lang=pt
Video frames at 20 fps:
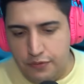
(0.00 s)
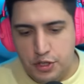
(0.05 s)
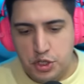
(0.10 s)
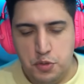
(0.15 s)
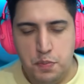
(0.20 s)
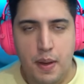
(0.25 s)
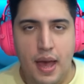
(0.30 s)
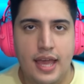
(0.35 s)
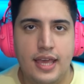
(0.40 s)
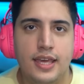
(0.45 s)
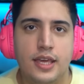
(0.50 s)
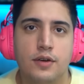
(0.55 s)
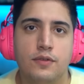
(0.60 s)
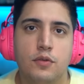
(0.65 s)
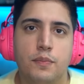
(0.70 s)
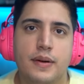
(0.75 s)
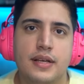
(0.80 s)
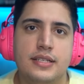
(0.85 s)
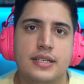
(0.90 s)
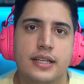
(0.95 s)
feedback que eu
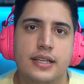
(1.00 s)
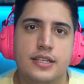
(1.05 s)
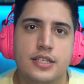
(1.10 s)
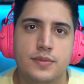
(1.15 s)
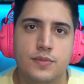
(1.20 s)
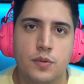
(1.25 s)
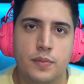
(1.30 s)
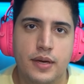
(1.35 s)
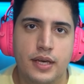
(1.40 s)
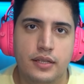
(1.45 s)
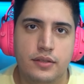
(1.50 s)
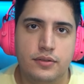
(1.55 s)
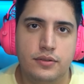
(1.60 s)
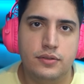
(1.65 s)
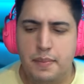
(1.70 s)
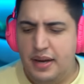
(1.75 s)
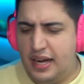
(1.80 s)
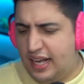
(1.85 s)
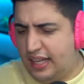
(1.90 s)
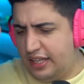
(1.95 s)
vou passar nesse momento.
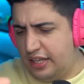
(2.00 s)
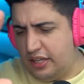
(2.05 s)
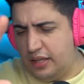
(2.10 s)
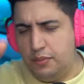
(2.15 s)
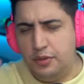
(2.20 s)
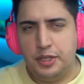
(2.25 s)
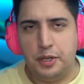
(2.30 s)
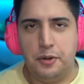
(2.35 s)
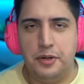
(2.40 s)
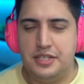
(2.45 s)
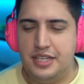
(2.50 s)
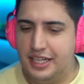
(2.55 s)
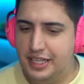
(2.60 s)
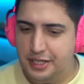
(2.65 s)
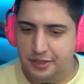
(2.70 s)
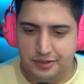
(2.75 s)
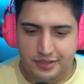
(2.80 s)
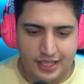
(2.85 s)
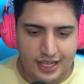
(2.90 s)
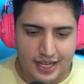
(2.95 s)
É brincadeira, não é muita coisa
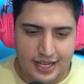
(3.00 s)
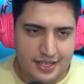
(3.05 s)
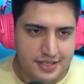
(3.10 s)
não, tá?